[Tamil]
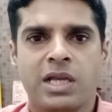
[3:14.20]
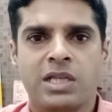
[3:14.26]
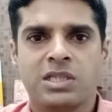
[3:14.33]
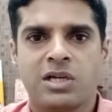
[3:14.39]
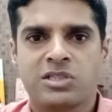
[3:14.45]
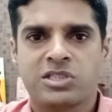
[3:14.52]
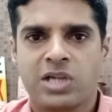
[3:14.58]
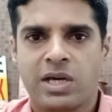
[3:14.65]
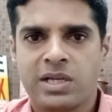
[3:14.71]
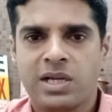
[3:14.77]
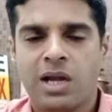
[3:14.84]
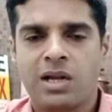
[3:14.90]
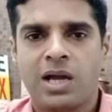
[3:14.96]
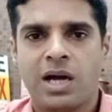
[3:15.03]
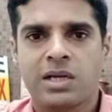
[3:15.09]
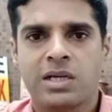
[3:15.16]
இந்த ஷரியா
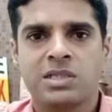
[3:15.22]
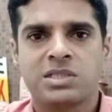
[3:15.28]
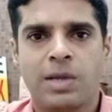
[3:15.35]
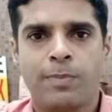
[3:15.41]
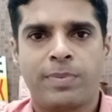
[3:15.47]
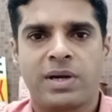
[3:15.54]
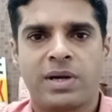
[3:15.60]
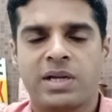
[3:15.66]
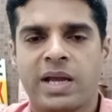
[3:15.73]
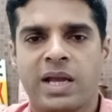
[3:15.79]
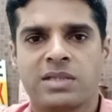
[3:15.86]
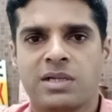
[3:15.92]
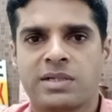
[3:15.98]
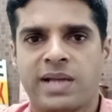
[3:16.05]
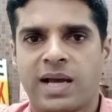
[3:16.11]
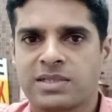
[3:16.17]
லாக்குன்னு செப்பரேட்டாக
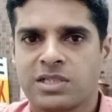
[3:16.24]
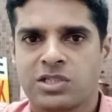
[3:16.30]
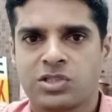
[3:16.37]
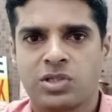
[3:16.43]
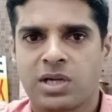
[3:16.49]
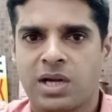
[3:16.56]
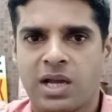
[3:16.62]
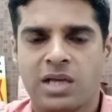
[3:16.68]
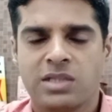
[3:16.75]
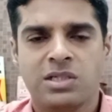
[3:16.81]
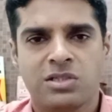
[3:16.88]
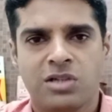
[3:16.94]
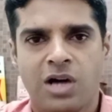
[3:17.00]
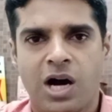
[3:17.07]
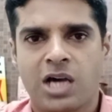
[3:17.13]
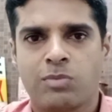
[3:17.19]
எந்த டாக்ஸேஷனும் கிடையாது
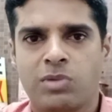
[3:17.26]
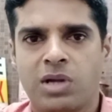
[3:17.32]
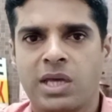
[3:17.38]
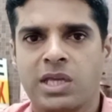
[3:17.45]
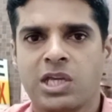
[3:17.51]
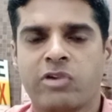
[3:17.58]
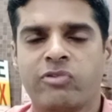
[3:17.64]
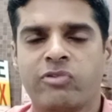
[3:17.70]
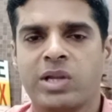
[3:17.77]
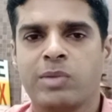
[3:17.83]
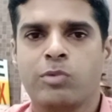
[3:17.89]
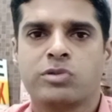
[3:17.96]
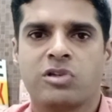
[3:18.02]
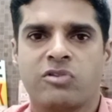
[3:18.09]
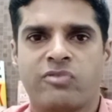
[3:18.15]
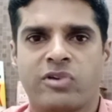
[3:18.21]
நார்மலாக ஈக்விட்டி
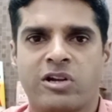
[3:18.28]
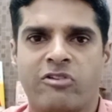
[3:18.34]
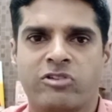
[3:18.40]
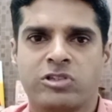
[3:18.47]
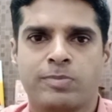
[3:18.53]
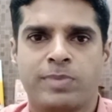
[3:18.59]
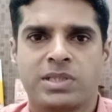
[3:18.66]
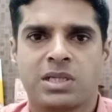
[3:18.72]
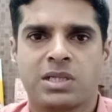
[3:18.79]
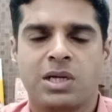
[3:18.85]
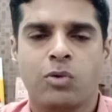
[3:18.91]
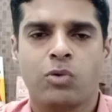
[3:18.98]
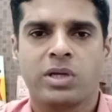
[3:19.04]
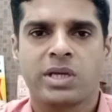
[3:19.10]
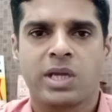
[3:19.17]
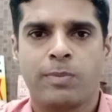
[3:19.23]
மியூச்சுவல் ஃபண்டில் வந்து பார்த்தீங்கன்னா
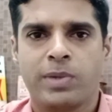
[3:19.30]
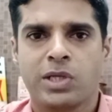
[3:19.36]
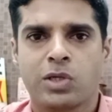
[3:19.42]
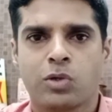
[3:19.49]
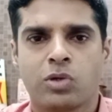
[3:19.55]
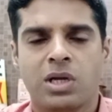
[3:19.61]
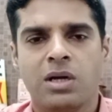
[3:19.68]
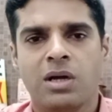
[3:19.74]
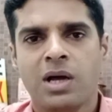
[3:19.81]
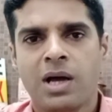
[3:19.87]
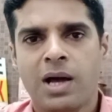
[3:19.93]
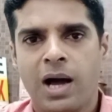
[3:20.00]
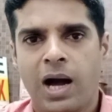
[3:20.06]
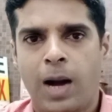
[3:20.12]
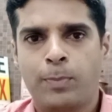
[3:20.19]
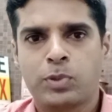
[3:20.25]
உங்களுக்கு எப்படி இருக்குன்னா
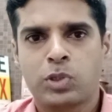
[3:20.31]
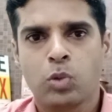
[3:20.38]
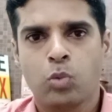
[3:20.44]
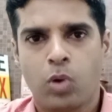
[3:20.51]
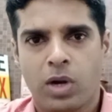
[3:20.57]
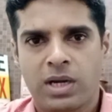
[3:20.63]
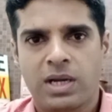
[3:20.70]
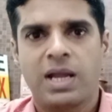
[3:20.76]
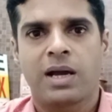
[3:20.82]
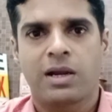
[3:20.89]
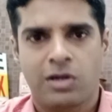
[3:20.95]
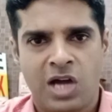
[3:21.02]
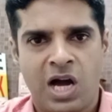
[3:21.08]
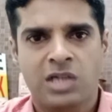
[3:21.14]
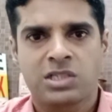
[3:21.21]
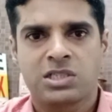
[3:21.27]
அப் டு ஒன் லேக்
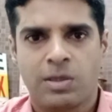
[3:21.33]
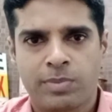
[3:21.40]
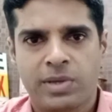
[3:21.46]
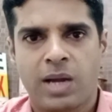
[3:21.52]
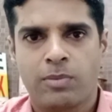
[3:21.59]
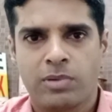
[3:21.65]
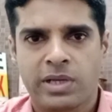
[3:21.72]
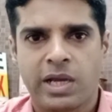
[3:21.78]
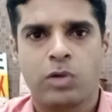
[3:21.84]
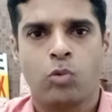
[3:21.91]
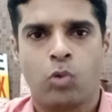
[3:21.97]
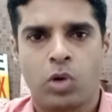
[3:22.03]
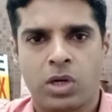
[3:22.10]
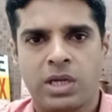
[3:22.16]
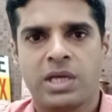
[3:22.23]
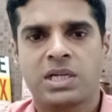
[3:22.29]
லாங் டேர்ம் கேபிள் கெயின்
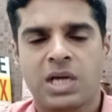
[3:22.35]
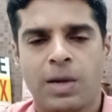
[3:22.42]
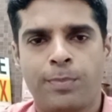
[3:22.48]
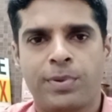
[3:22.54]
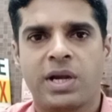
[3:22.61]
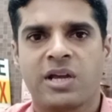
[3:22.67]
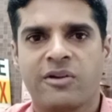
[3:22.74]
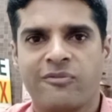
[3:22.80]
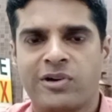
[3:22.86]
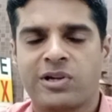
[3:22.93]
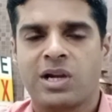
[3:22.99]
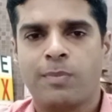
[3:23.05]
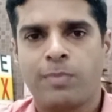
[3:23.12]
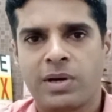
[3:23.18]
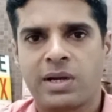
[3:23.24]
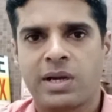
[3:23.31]
ஒன் இயர்க்கு அப்புறம் நீங்கள்
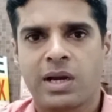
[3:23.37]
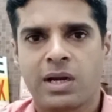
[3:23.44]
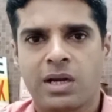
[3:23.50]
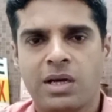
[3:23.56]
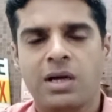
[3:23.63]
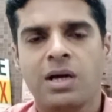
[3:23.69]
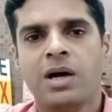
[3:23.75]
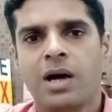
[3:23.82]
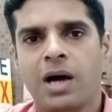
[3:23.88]
விட்ரா பண்ணுறீங்கன்னா